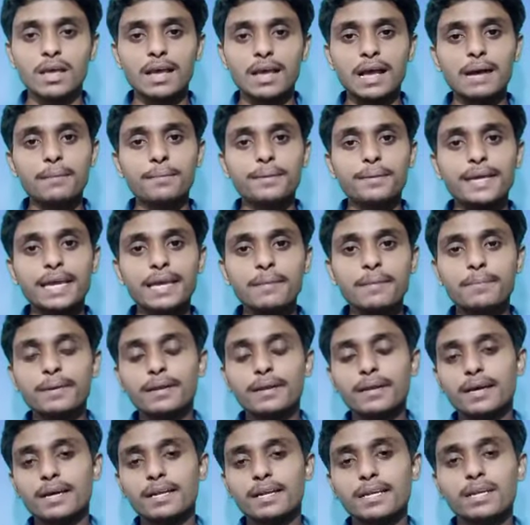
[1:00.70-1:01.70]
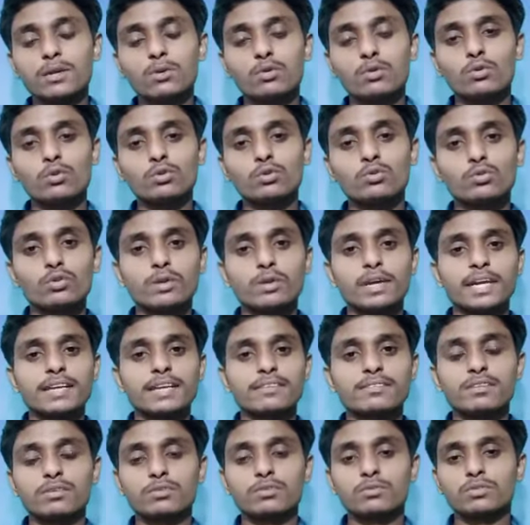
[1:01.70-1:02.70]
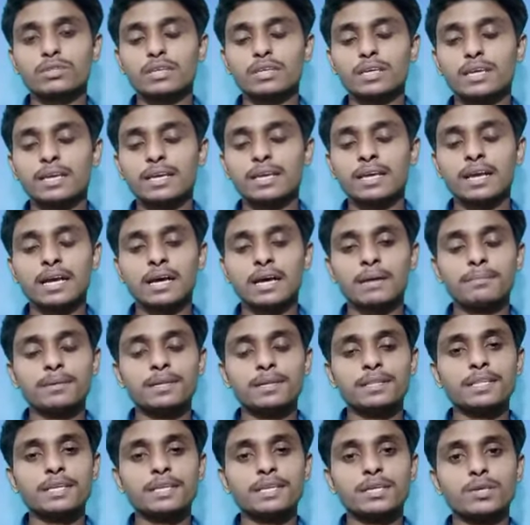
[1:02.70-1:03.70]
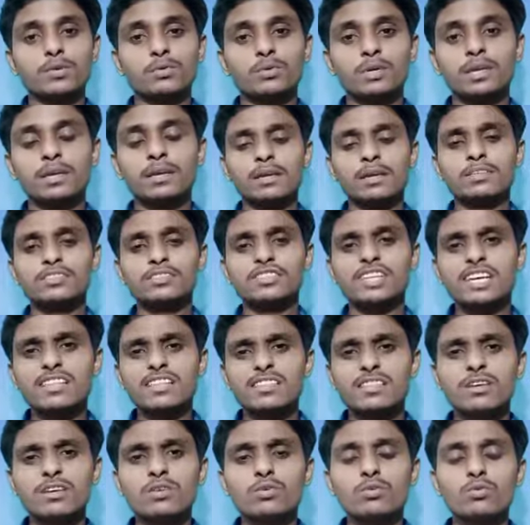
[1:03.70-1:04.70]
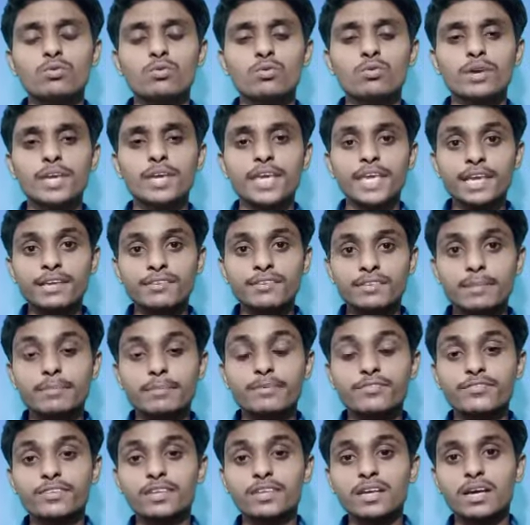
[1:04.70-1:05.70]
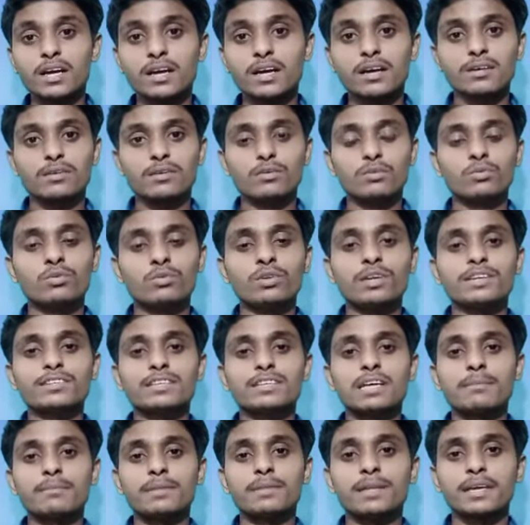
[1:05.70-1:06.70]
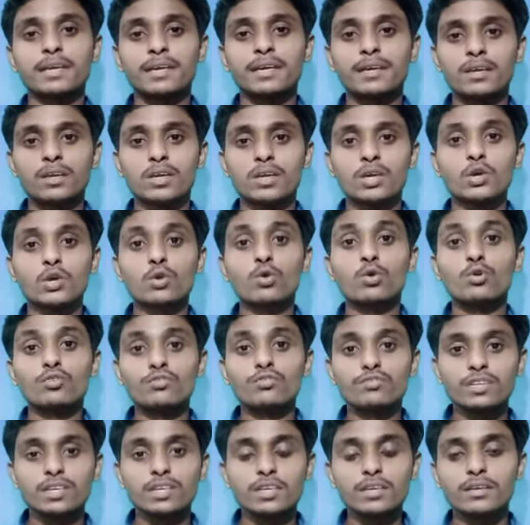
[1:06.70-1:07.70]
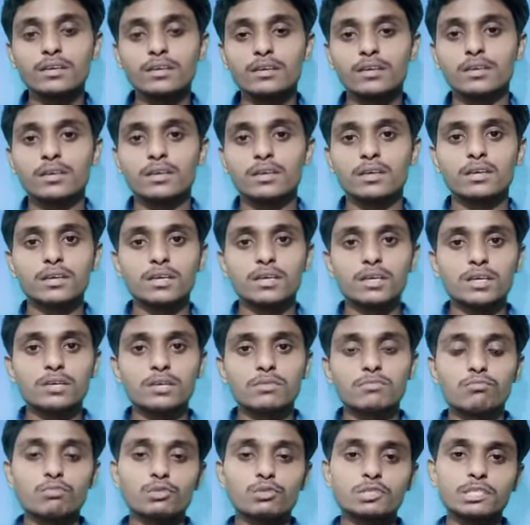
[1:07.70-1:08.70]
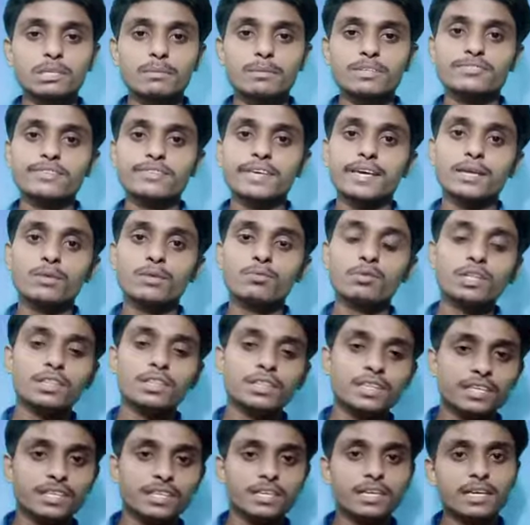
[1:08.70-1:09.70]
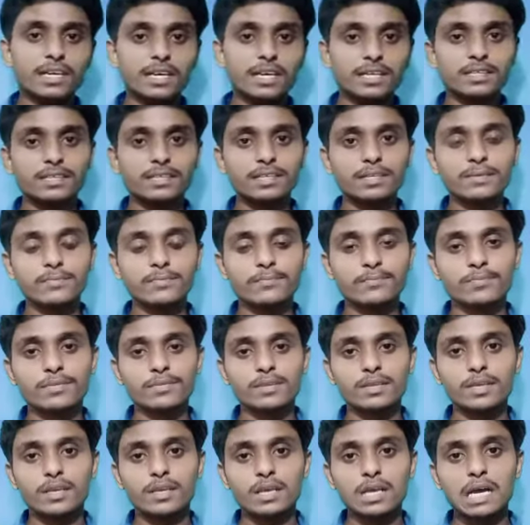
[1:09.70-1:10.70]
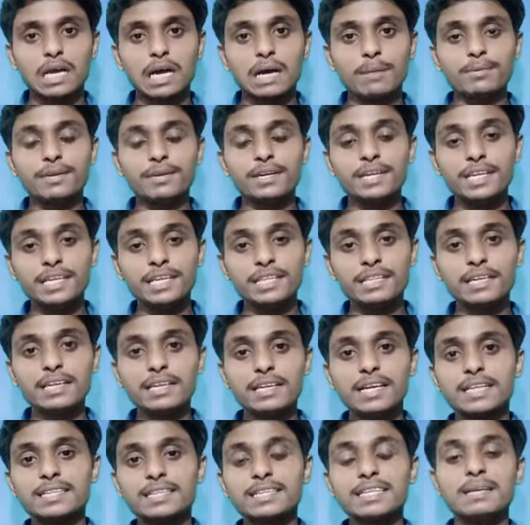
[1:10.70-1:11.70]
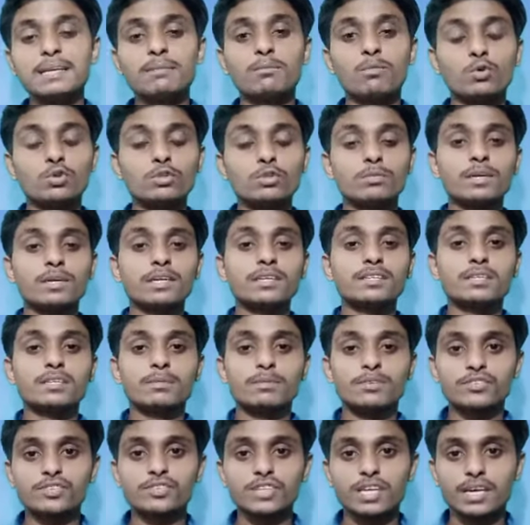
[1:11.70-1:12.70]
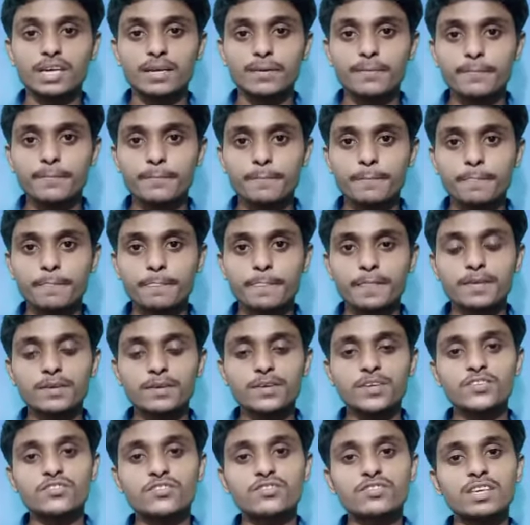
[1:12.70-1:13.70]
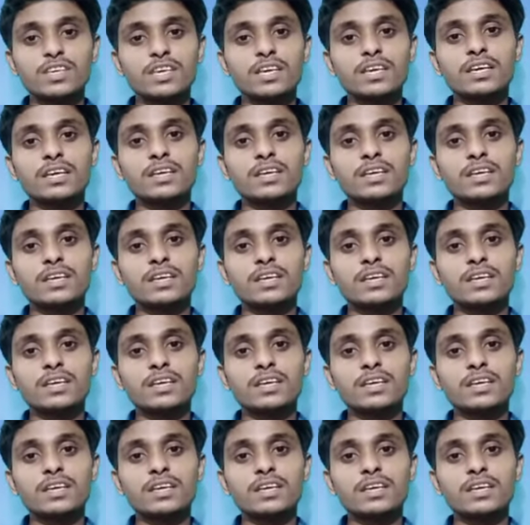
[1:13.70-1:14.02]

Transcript: अब कई प्रकार के लोग तो ऐसे होते हैं आपने देखे होंगे ज़्यादातर लोगों को एक समस्या उनके सामने है कौन सी वो समस्या है कि उन्हें नींद नहीं आती अब नींद नहीं आती ये बहुत बड़ी समस्या है इससे